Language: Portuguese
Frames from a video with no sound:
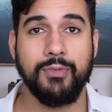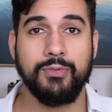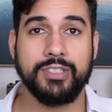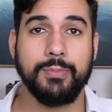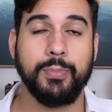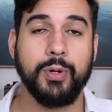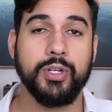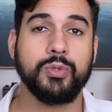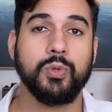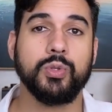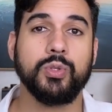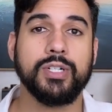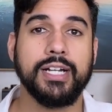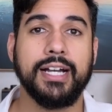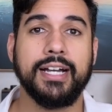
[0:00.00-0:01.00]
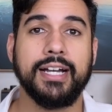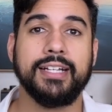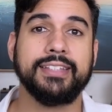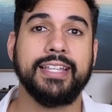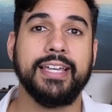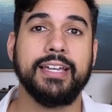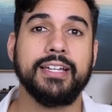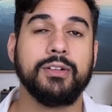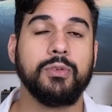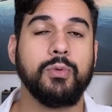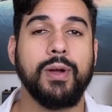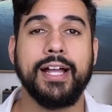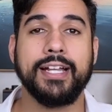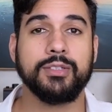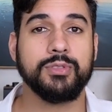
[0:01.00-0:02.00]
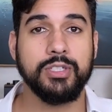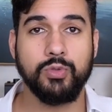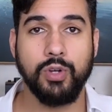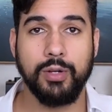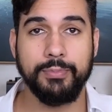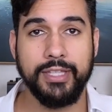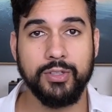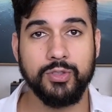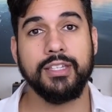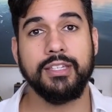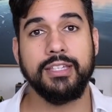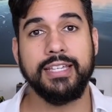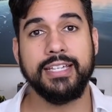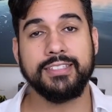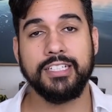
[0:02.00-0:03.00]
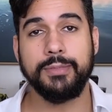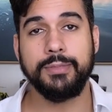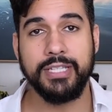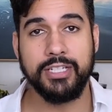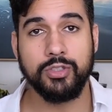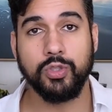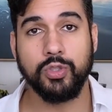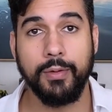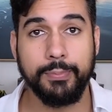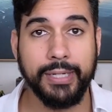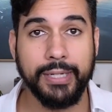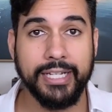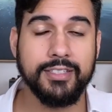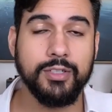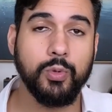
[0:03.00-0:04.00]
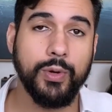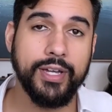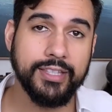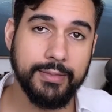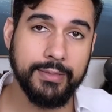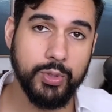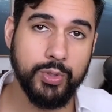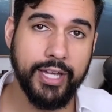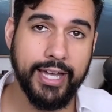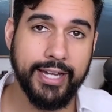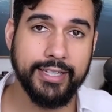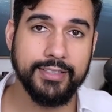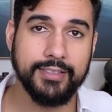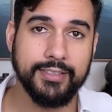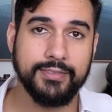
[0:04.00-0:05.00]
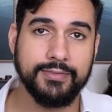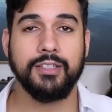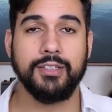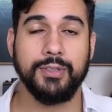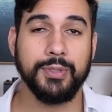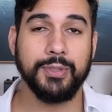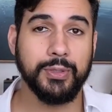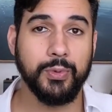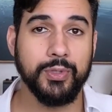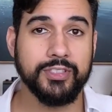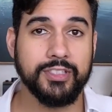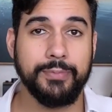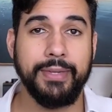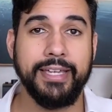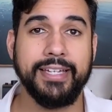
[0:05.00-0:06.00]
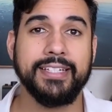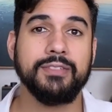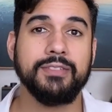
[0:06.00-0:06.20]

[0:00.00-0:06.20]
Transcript: você pode colocar até 4, 5 amigos e esse limite sobe para 50 mil reais. E outra coisa também é que esse